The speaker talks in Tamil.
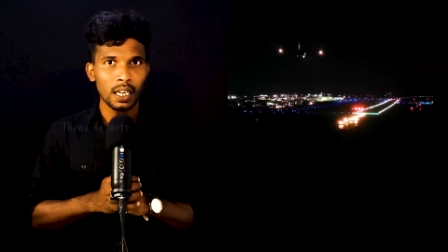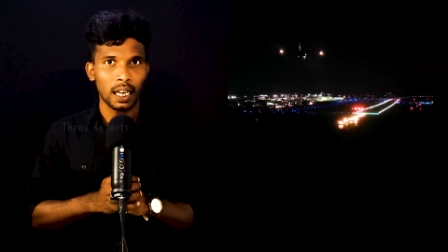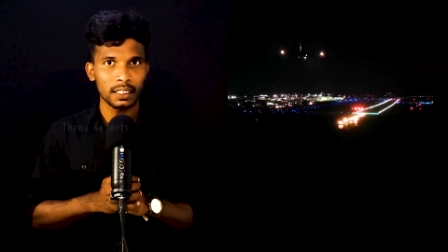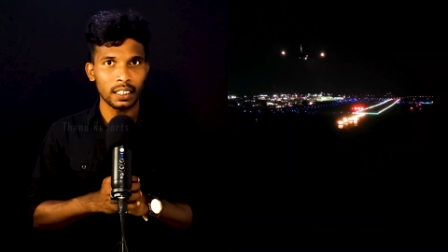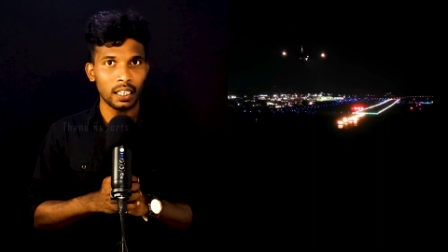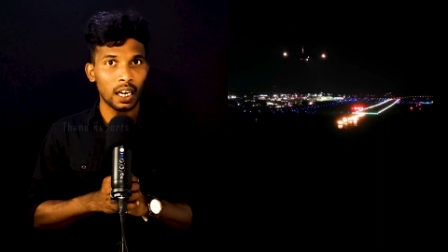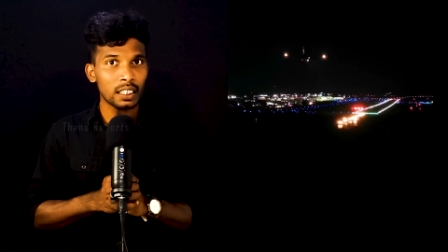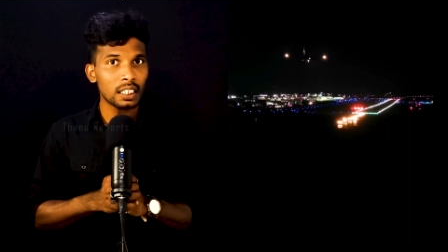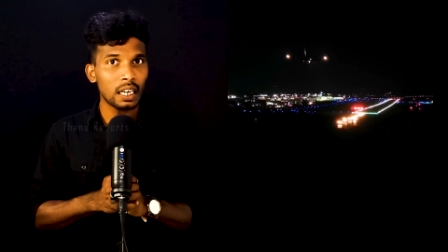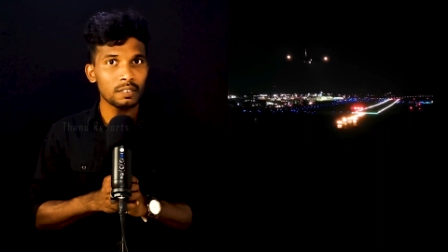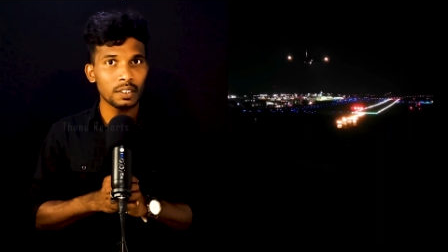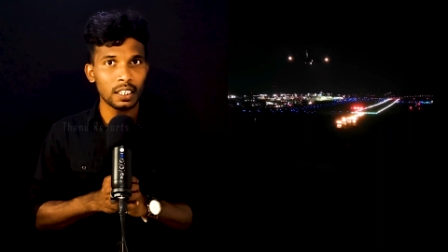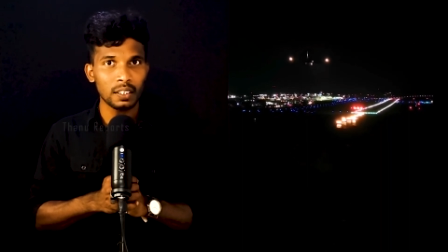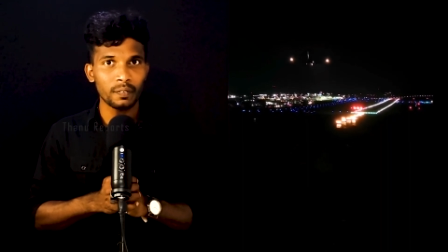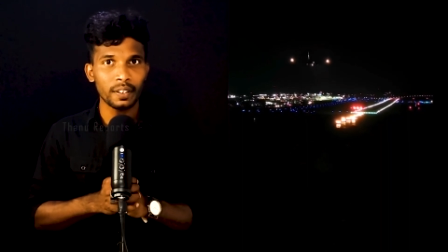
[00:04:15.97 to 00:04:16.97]
அந்த
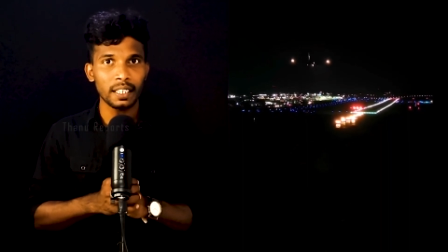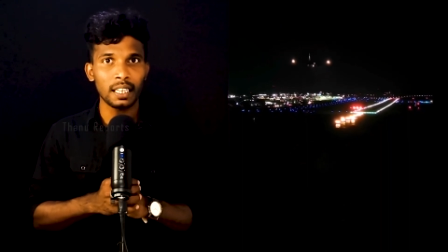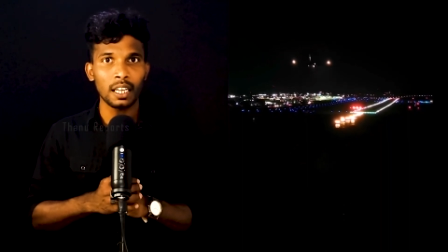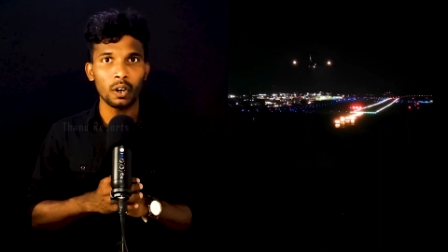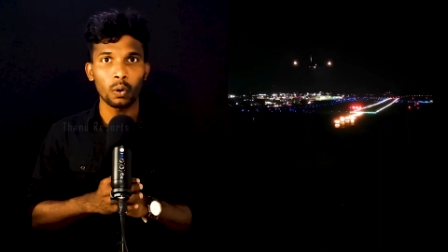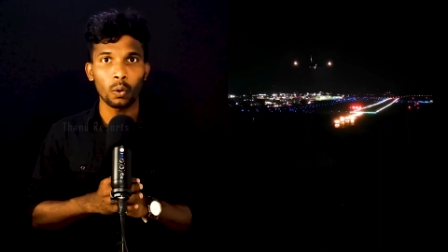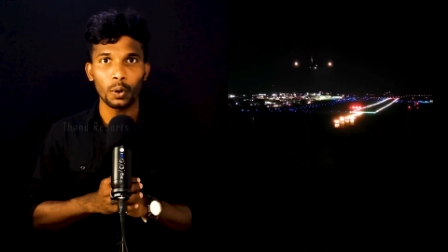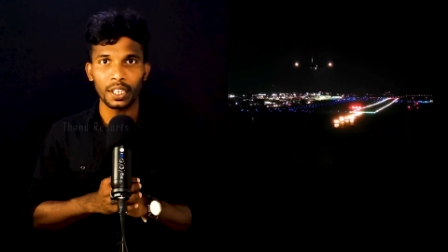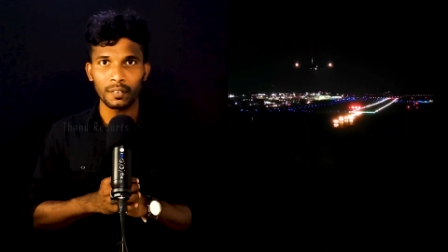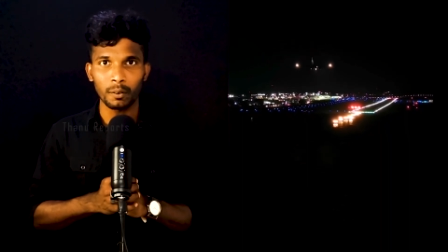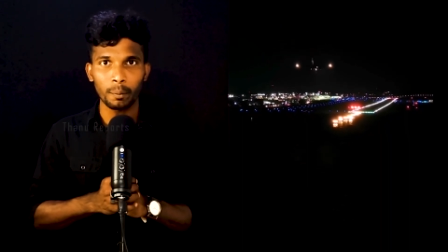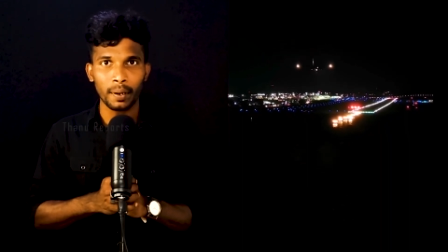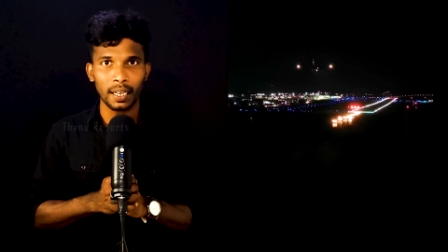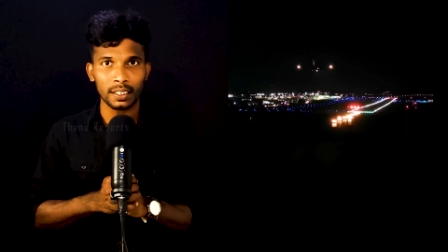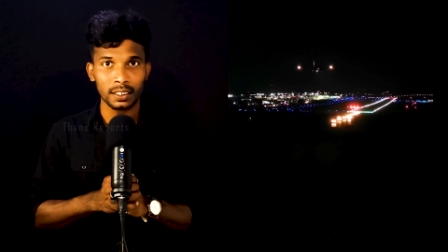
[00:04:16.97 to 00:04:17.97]
நான்காவது ரன்வேல உங்களுடைய
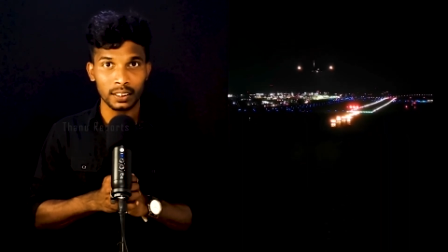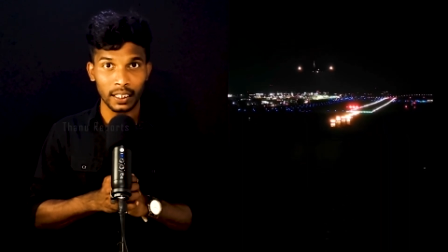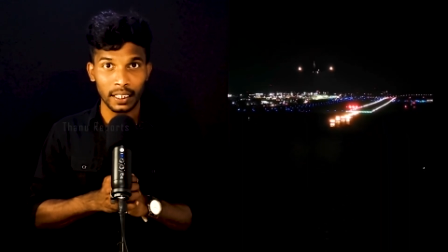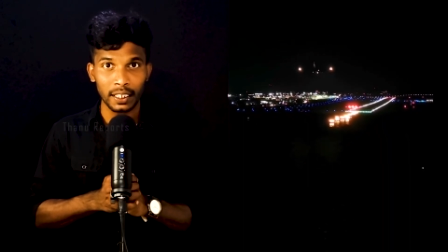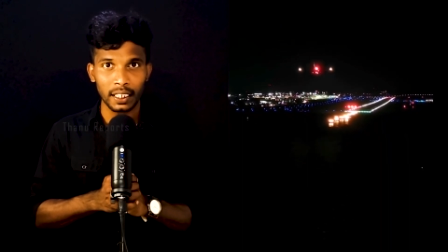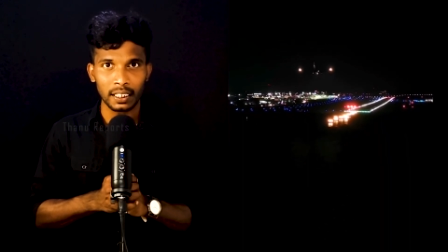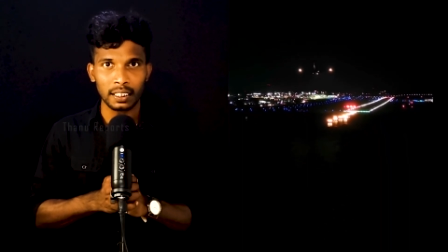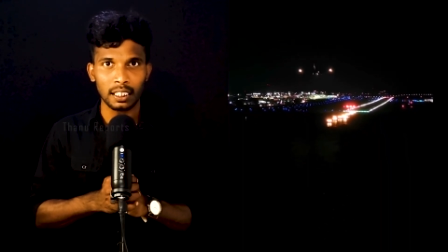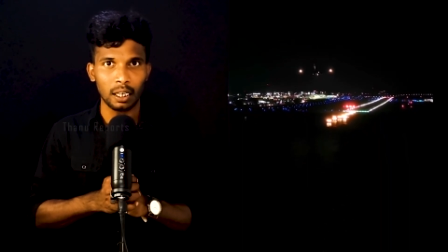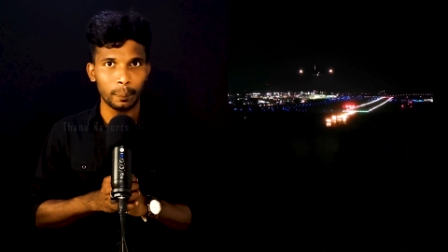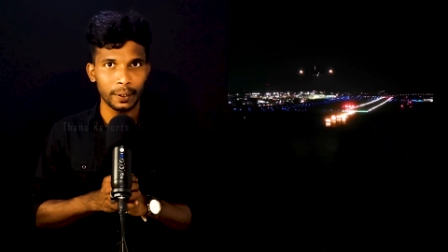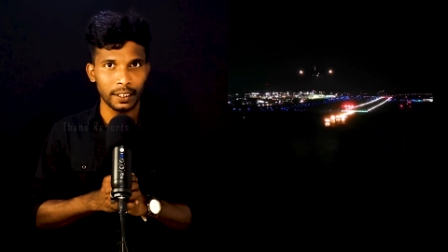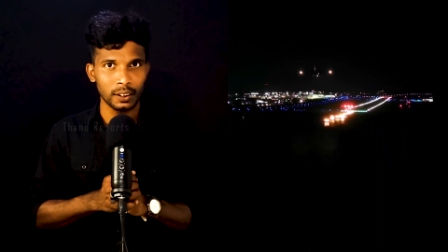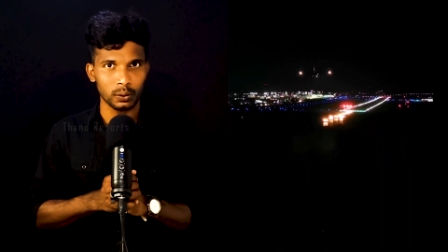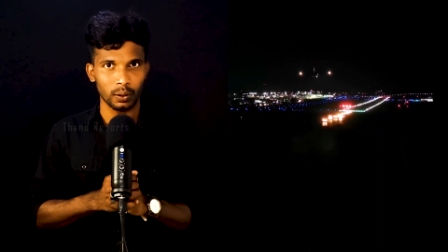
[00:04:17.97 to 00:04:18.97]
விமானத்தை தரையிறக்குங்க
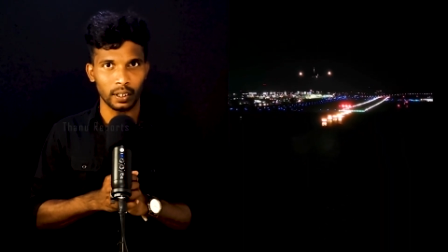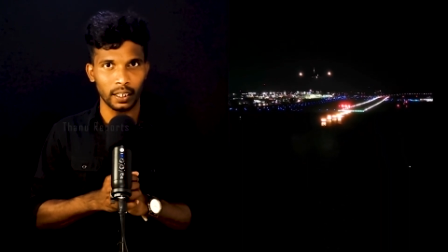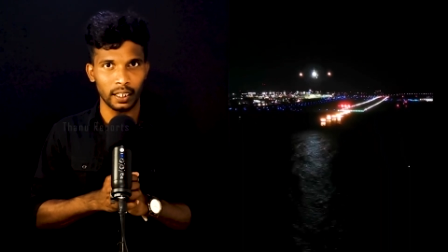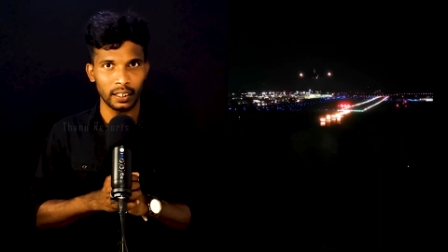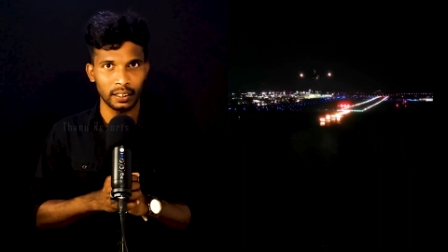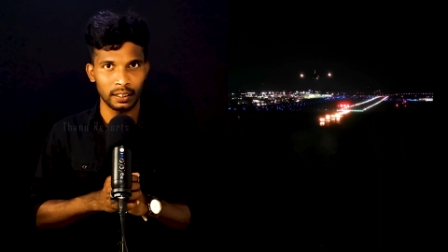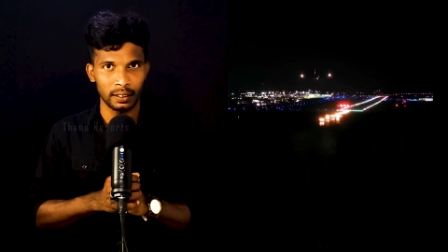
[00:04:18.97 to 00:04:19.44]
அப்படின்னு சொல்றாரு